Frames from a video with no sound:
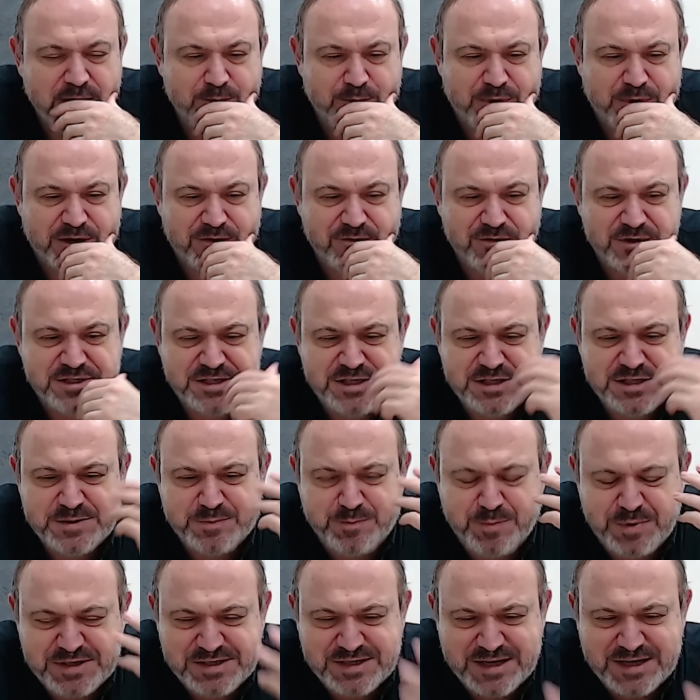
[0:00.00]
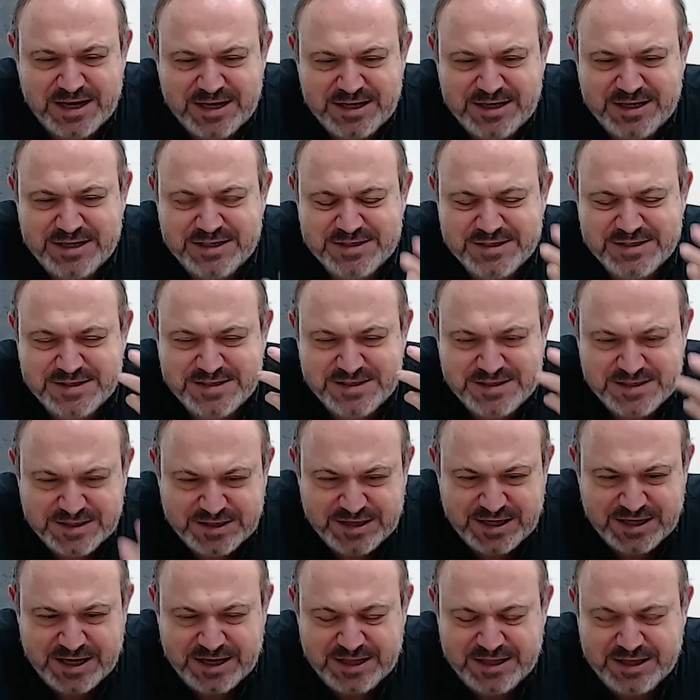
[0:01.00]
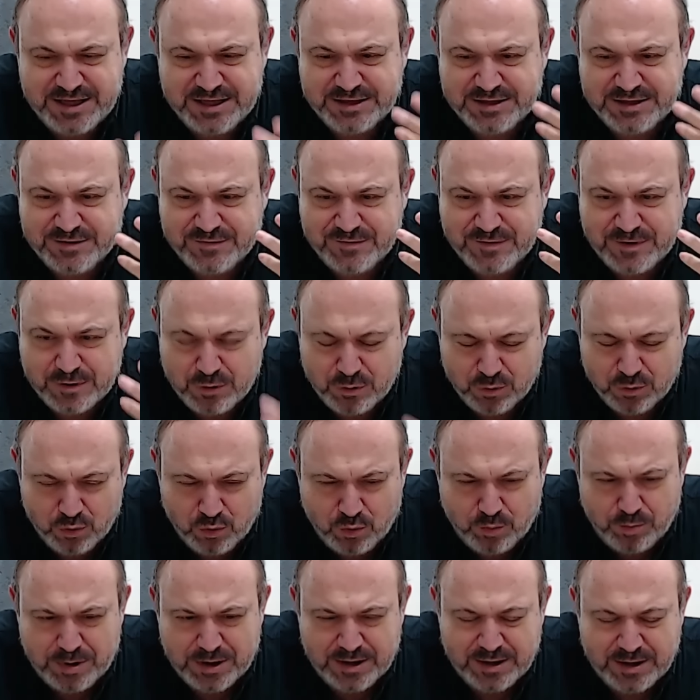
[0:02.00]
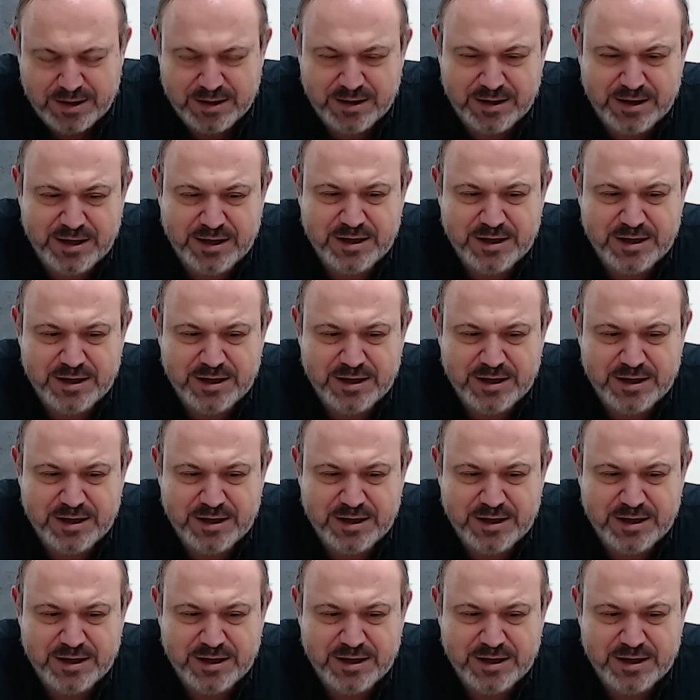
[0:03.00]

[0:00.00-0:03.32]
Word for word: провести специальное заседание этого клуба,